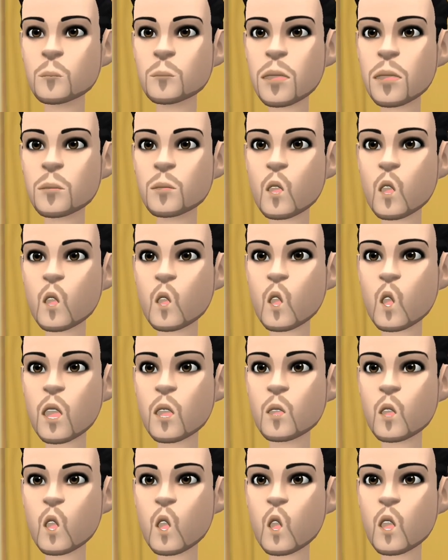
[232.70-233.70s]
অক্ষরে
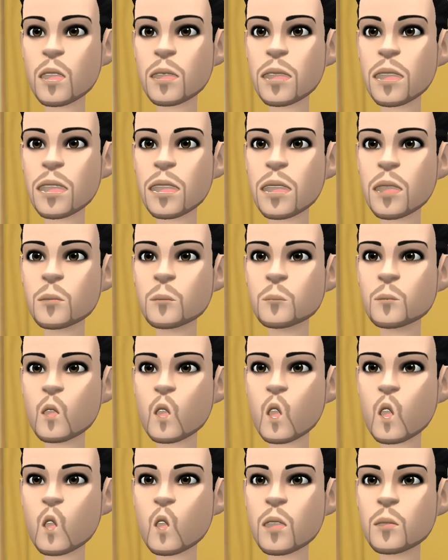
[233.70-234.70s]
অক্ষরে
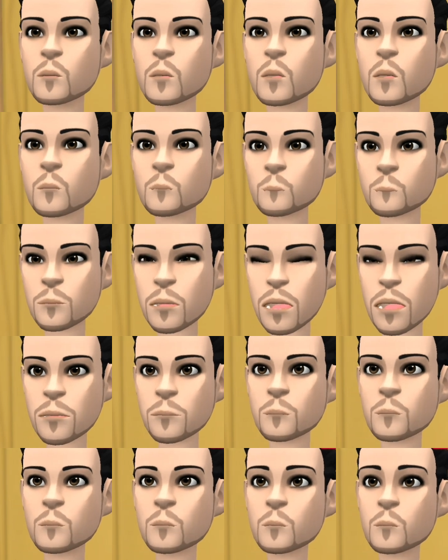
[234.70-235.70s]
সর্বসময়
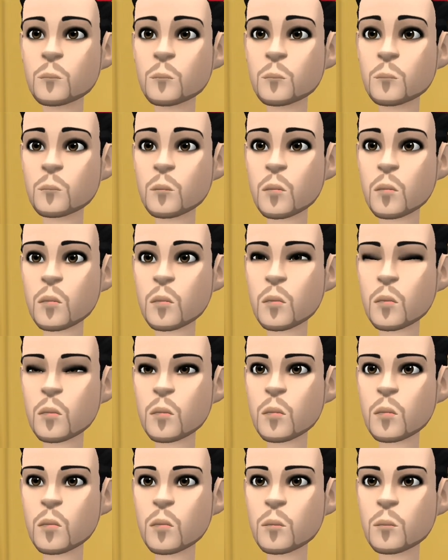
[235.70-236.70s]
পালন
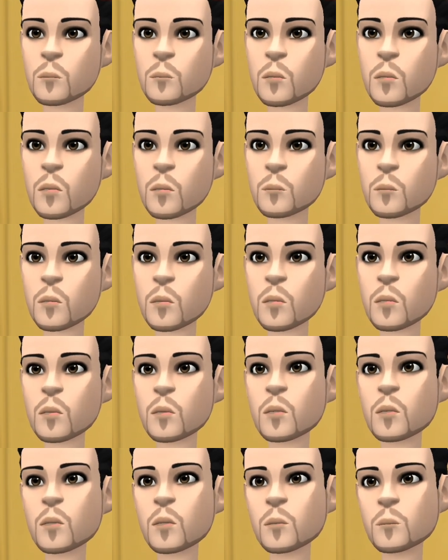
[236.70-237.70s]
করার চেষ্টা
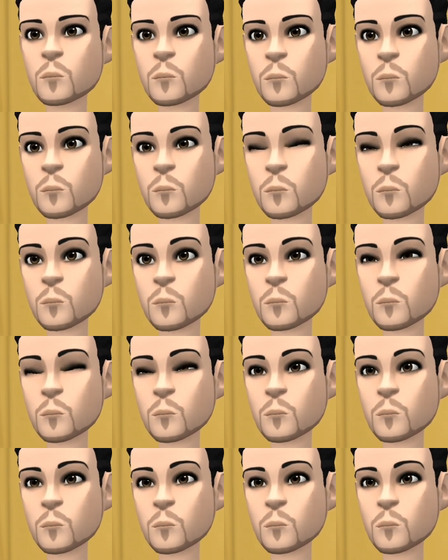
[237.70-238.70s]
করি
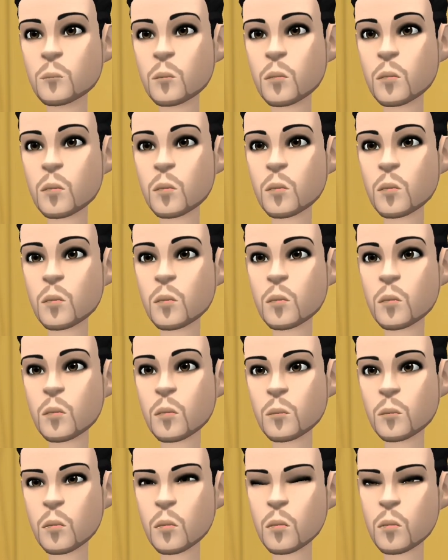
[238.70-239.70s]
স্যারের
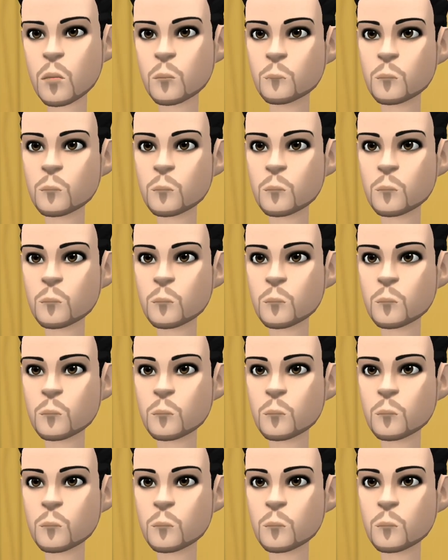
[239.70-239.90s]
কথা